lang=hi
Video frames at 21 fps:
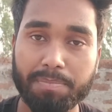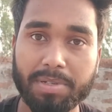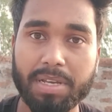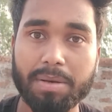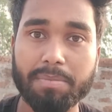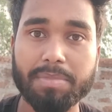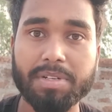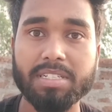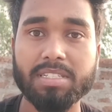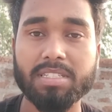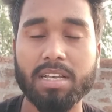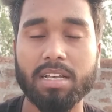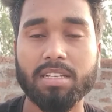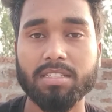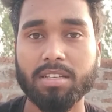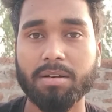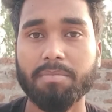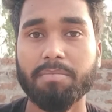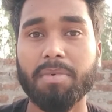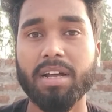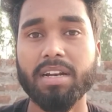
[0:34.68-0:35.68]
पीएम किसान
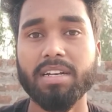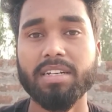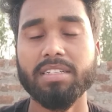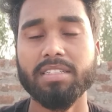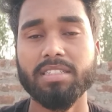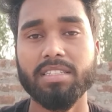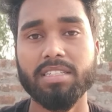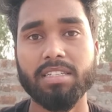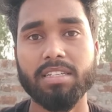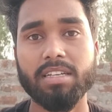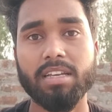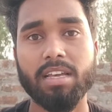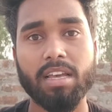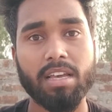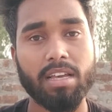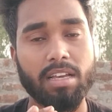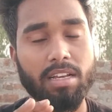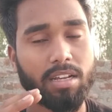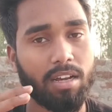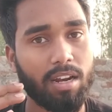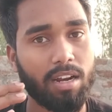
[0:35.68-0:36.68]
सम्मान निधि
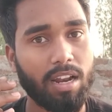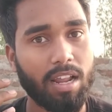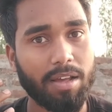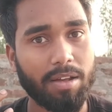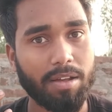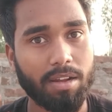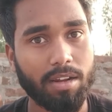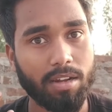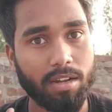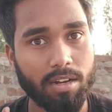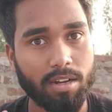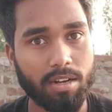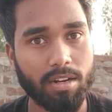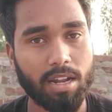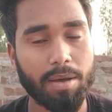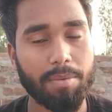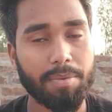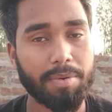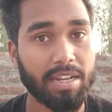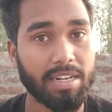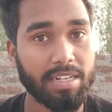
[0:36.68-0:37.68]
का ला,
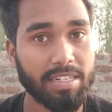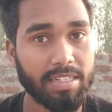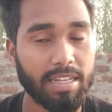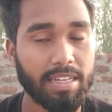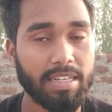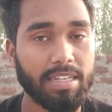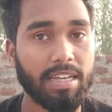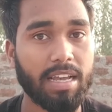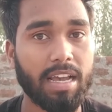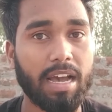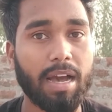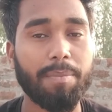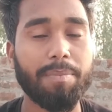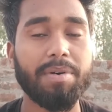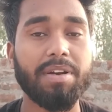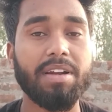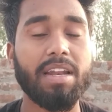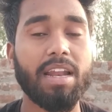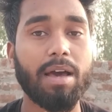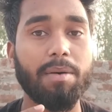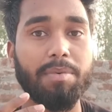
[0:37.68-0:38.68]
लाभकारी नहीं है
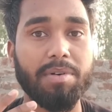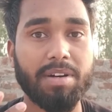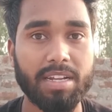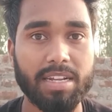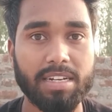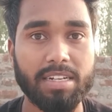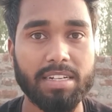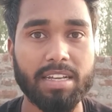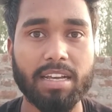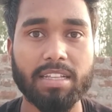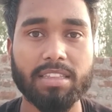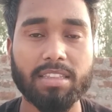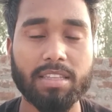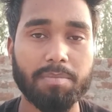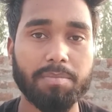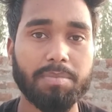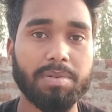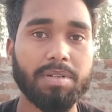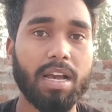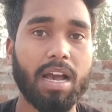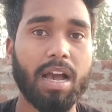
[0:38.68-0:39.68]
आपने लाभ नहीं लिया है
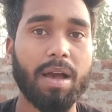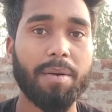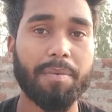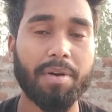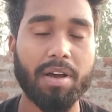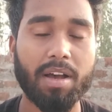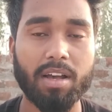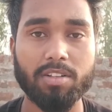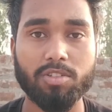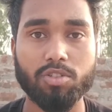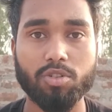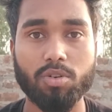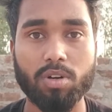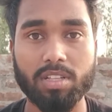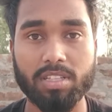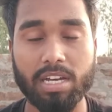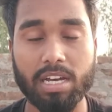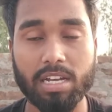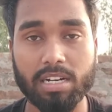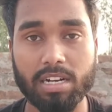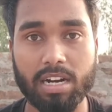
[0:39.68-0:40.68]
तब भी आपका जो
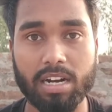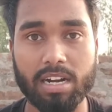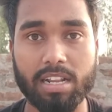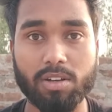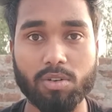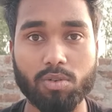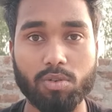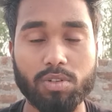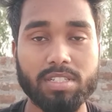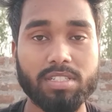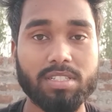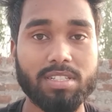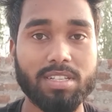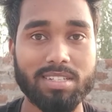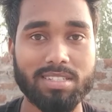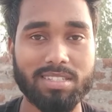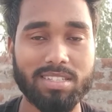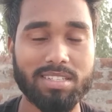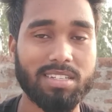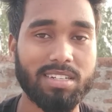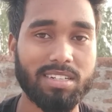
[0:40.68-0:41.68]
आधार कार्ड है कोई सी
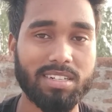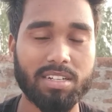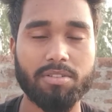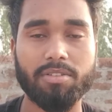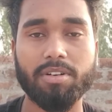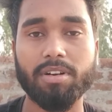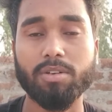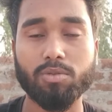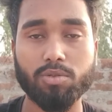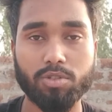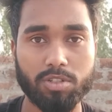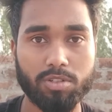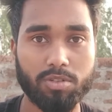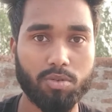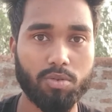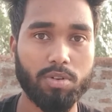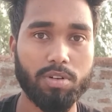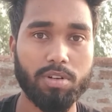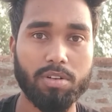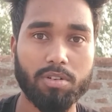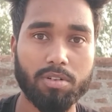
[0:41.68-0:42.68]
सेंटर वाला कुछ
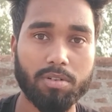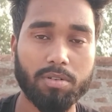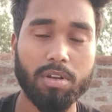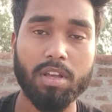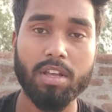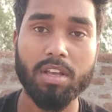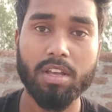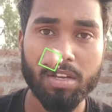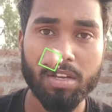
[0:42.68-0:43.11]
कोई लोग